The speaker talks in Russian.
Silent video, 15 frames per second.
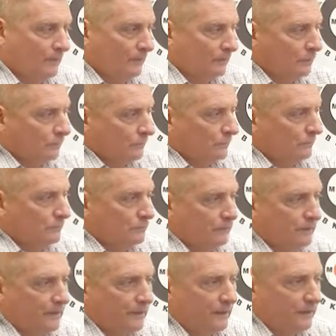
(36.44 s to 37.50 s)
Ну,
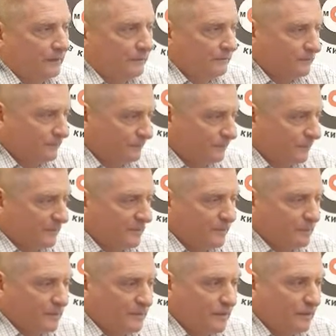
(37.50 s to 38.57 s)
я вполне
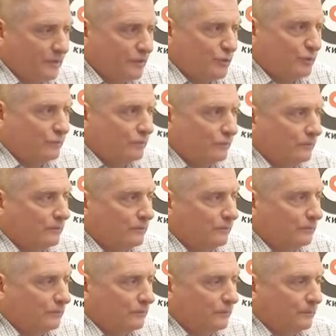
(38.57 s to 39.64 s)
допускаю, что
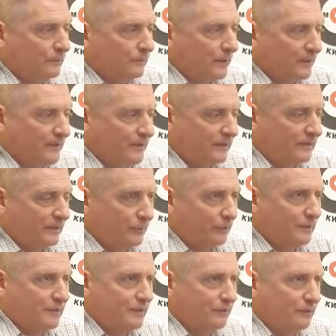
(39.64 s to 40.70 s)

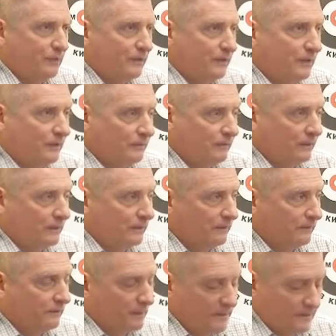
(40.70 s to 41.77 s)
политтехнологии сегодня таковы, и
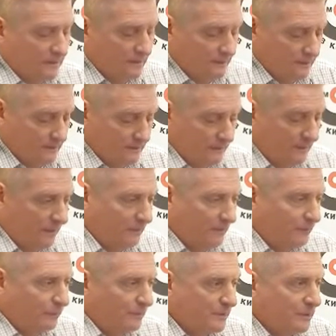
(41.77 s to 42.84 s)
власть, я
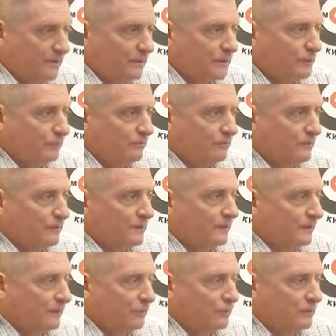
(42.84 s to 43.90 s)
имею в виду президентскую власть,
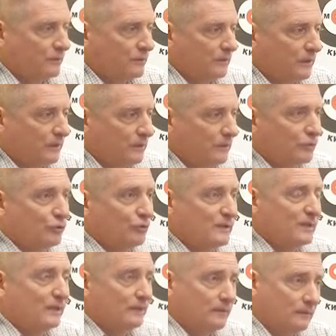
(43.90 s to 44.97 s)
она очень
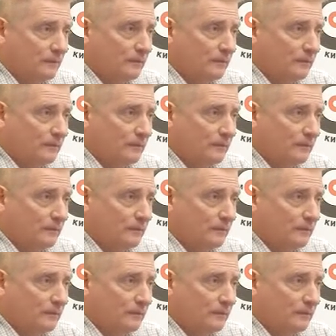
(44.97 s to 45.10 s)
жестко